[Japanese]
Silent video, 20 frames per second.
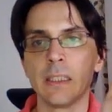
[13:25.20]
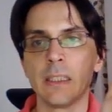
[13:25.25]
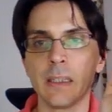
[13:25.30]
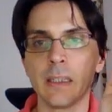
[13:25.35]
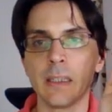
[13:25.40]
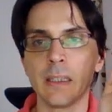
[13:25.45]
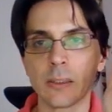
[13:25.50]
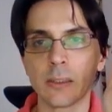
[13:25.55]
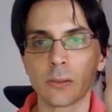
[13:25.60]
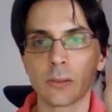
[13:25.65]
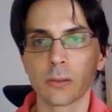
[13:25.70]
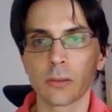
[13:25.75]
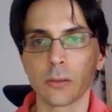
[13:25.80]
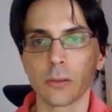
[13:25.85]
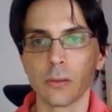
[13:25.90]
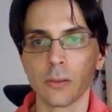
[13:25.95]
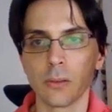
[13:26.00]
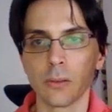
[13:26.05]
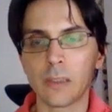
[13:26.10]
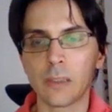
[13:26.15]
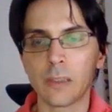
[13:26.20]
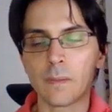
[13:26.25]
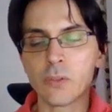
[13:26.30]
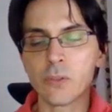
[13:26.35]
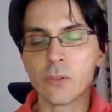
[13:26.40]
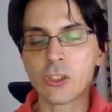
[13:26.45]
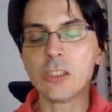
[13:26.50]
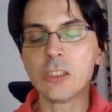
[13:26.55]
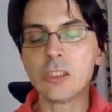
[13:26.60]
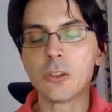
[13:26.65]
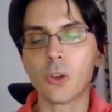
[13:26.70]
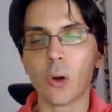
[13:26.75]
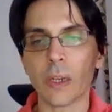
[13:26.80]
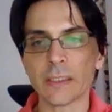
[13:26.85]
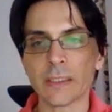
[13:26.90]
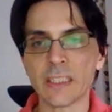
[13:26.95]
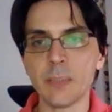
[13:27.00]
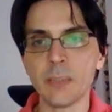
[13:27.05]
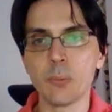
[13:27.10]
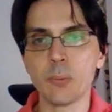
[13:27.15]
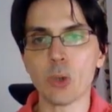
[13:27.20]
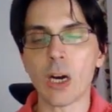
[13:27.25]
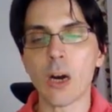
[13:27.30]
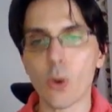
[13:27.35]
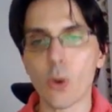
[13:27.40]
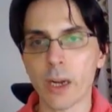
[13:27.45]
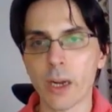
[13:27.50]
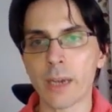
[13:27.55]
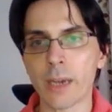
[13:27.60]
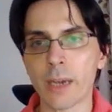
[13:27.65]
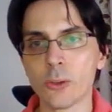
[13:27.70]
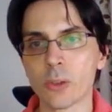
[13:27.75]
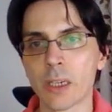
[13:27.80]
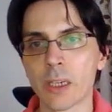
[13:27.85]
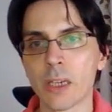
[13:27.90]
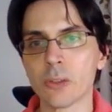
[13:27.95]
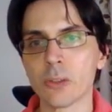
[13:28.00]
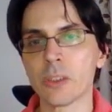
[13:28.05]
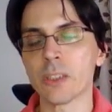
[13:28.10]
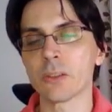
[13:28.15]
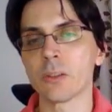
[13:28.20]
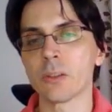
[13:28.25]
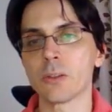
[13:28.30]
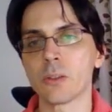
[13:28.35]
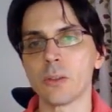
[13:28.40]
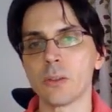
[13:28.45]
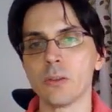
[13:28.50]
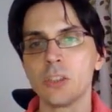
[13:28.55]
えっと、信号は全部青かどうかをテストする。